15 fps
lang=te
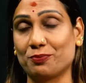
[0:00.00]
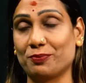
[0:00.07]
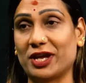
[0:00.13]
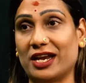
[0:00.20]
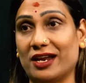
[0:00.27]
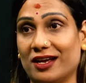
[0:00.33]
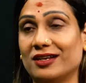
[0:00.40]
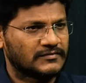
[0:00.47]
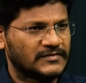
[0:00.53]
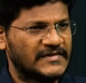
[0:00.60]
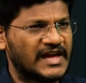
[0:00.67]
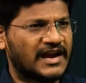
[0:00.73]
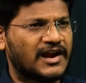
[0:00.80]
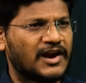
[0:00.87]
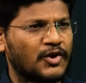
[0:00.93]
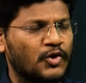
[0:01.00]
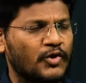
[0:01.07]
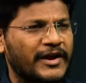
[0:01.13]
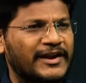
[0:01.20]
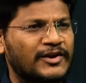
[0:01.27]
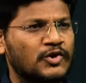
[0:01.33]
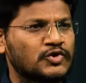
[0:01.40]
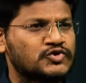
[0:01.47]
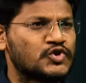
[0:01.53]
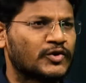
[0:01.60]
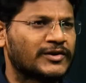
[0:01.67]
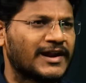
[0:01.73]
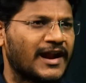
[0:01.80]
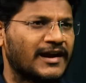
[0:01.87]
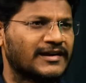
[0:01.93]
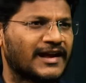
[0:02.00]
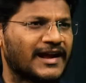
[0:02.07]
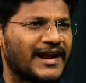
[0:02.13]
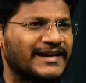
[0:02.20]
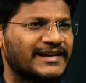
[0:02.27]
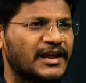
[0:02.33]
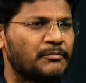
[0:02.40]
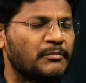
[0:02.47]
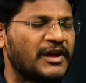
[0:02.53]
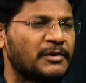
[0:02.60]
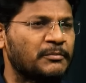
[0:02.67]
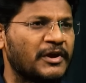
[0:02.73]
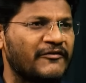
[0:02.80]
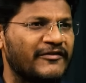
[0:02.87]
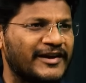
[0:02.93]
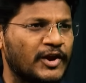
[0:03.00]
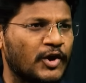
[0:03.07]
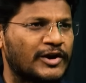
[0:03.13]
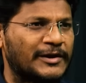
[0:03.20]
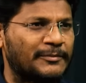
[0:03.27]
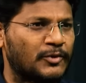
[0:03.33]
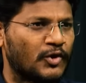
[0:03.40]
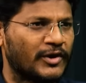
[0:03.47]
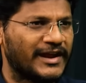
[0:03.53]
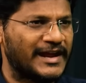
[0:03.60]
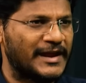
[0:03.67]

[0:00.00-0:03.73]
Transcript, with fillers: చెప్పాలి ఎక్కడో ఎన్నో చోట్ల అంటాం కంటే మీరు మీ వీడియో క్లిప్లోనే